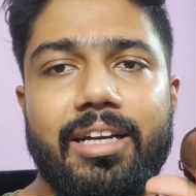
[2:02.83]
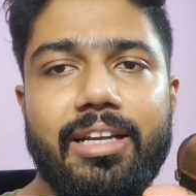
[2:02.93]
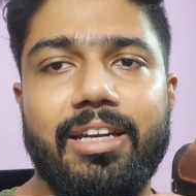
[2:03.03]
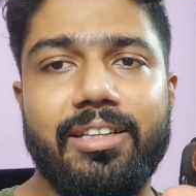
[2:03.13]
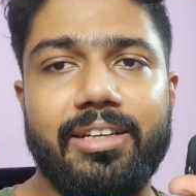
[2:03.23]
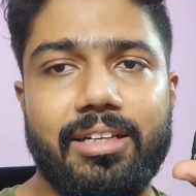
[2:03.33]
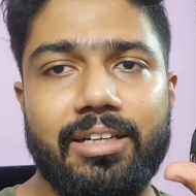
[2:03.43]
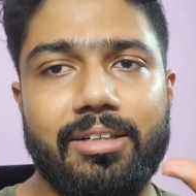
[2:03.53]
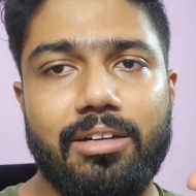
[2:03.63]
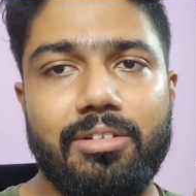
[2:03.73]
এটা লেদার
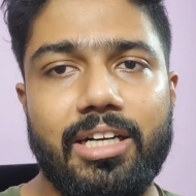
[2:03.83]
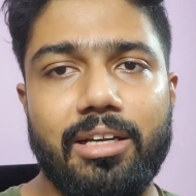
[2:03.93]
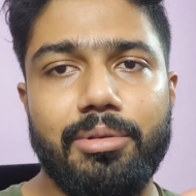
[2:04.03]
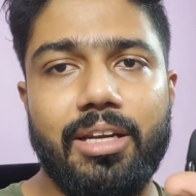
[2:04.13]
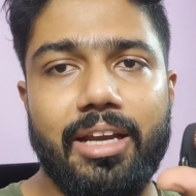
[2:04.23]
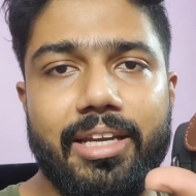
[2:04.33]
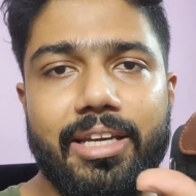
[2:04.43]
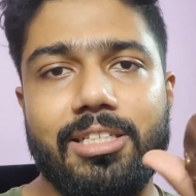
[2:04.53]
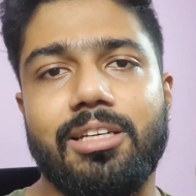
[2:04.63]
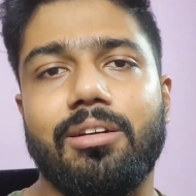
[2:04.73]
কভারটা আমি লাগিয়ে
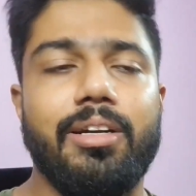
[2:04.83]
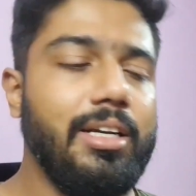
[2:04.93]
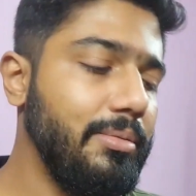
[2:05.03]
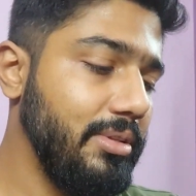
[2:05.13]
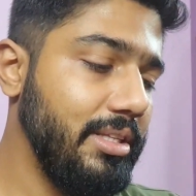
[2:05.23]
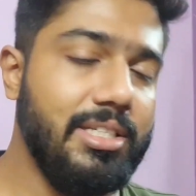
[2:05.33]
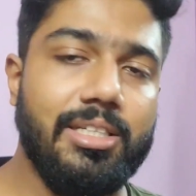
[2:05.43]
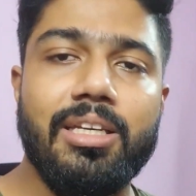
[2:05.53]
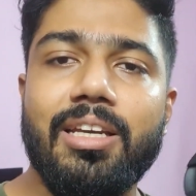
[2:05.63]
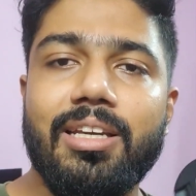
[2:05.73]
রেখেছি কারণ এটার মধ্যে যে
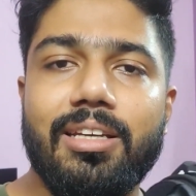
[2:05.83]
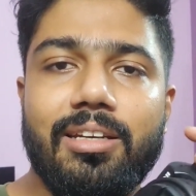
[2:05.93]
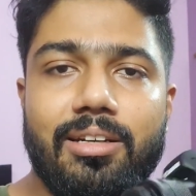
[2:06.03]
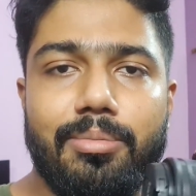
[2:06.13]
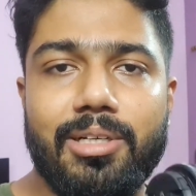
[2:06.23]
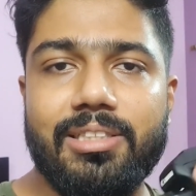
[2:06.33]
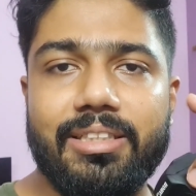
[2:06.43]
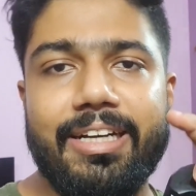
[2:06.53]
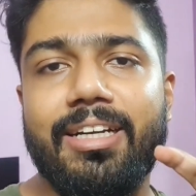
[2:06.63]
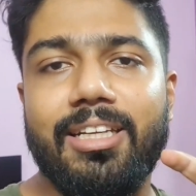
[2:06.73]
রাবারের
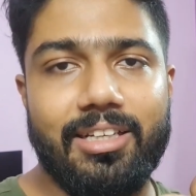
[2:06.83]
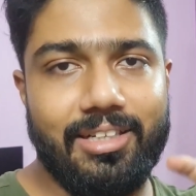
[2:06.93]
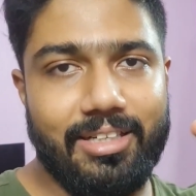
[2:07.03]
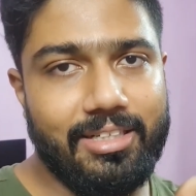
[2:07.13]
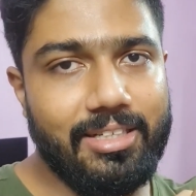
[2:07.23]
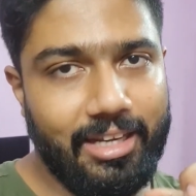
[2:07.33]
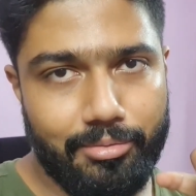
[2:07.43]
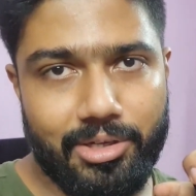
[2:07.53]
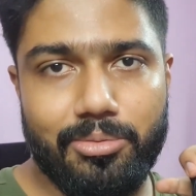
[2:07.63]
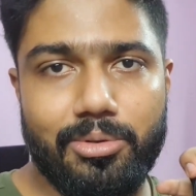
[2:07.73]
স্কিনটা থাকে আর কি
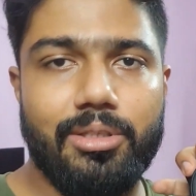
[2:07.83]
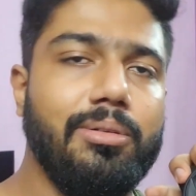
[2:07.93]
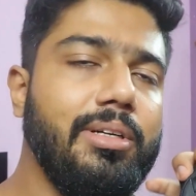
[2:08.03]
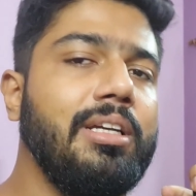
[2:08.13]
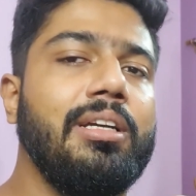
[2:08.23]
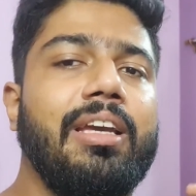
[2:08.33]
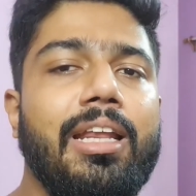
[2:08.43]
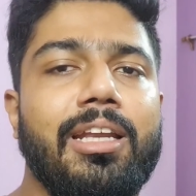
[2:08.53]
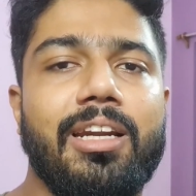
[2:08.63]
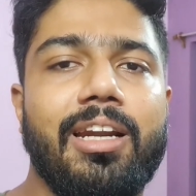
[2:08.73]
ক্যামেরার মধ্যে ওটা
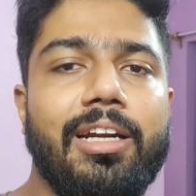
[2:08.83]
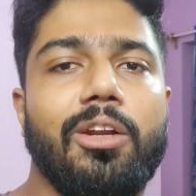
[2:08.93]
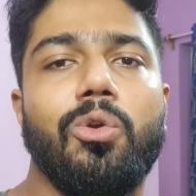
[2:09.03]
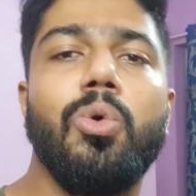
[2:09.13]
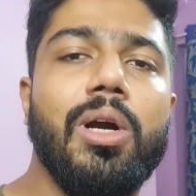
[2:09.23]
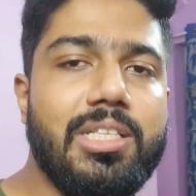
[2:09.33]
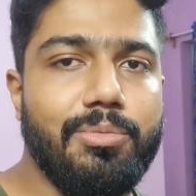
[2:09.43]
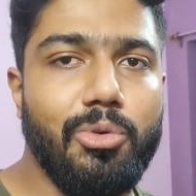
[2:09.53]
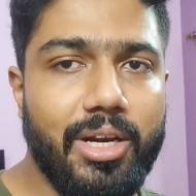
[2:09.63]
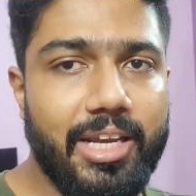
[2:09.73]
ক্যানারের একটা রোগ আছে
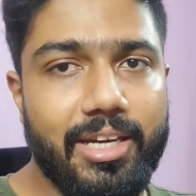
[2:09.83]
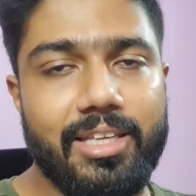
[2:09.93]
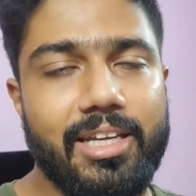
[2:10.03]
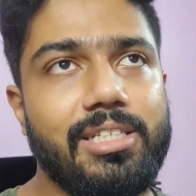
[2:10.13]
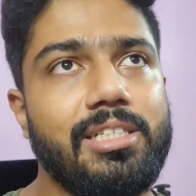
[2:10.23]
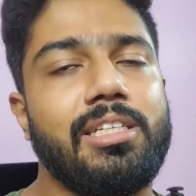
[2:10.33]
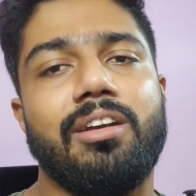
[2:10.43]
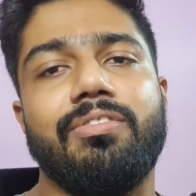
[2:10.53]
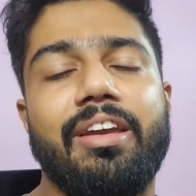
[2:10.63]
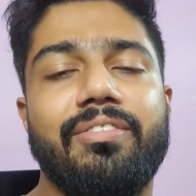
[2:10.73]
আমি অনেকেরই দেখেছি
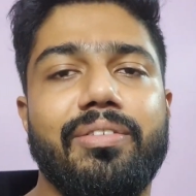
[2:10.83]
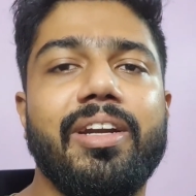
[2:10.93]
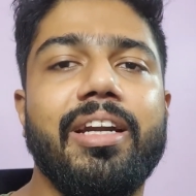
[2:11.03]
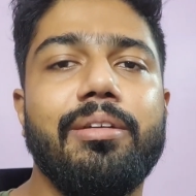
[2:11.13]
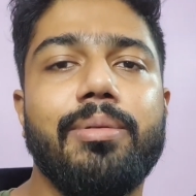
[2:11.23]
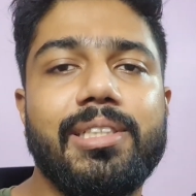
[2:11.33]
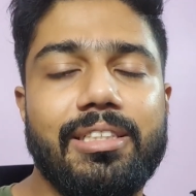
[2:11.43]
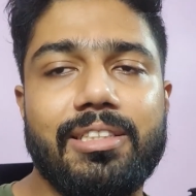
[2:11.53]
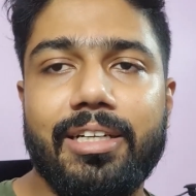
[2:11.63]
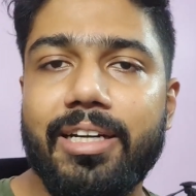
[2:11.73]
যারা ফাইভ ফিফটি ডি বা
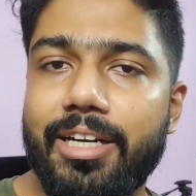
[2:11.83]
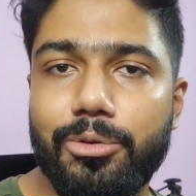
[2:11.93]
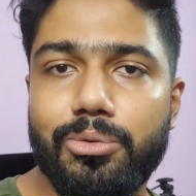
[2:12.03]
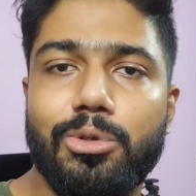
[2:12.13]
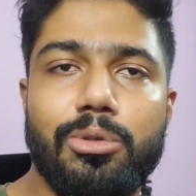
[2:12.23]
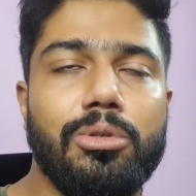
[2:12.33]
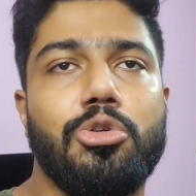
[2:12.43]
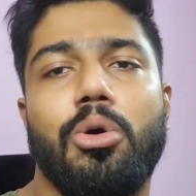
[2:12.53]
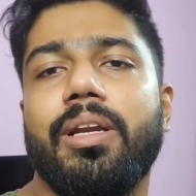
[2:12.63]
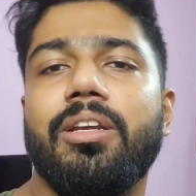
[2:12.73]
সিক্স হান্ড্রেড ডি ইউজ করতো
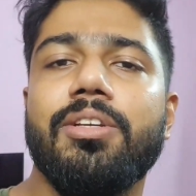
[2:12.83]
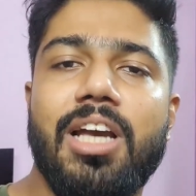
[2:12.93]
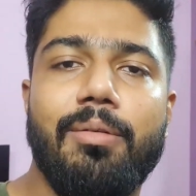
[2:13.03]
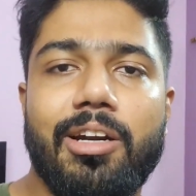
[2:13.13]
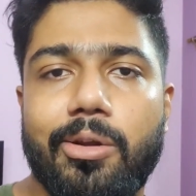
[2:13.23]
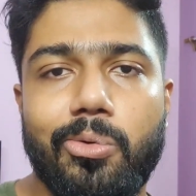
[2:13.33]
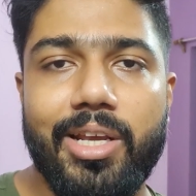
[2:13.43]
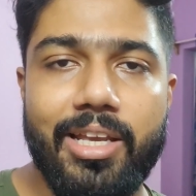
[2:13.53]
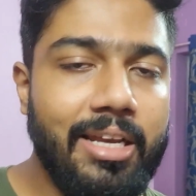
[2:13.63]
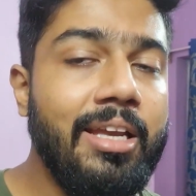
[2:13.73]
সবারই ওই চামড়াটা
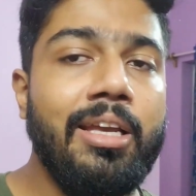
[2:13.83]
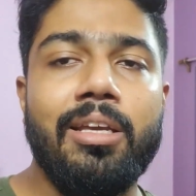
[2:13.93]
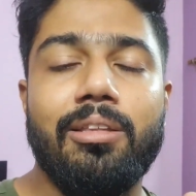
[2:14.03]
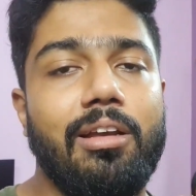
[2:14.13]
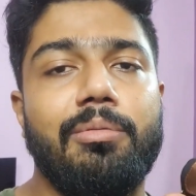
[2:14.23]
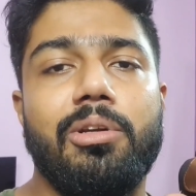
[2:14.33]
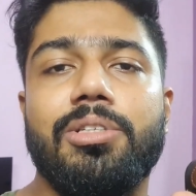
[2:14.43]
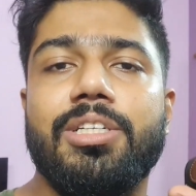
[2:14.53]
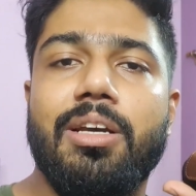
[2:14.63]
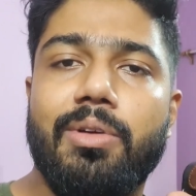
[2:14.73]
উঠে যায় তো আমারও
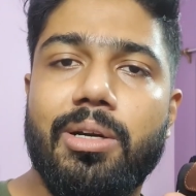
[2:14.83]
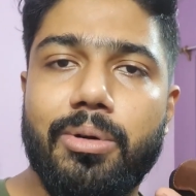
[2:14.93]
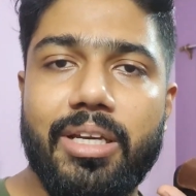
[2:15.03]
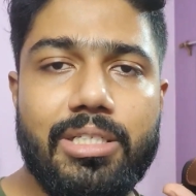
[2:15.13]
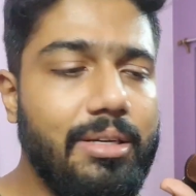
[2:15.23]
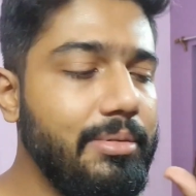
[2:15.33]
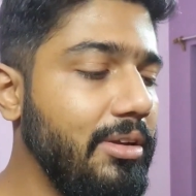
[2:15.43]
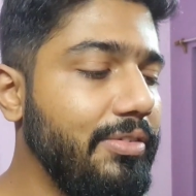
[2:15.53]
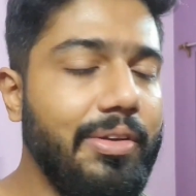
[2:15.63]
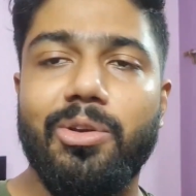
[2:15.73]
সেই চামড়াটা উঠে গেছিলো আমি তো
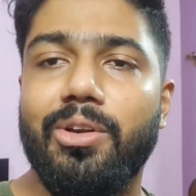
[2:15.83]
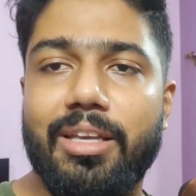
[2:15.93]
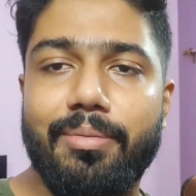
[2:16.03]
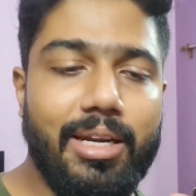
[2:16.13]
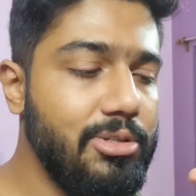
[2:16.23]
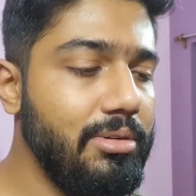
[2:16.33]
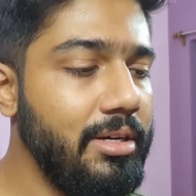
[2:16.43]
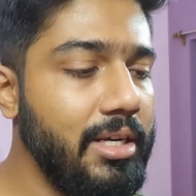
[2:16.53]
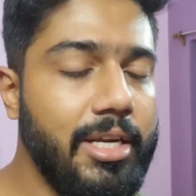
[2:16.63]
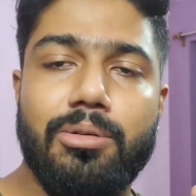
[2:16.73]
ফেভিকল দিয়ে ম্যানেজ করে
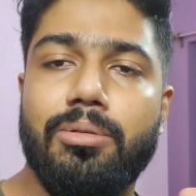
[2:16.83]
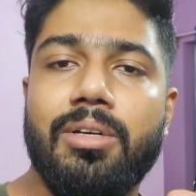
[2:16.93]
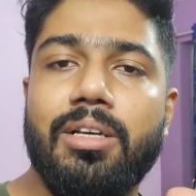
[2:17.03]
এটাকে একটু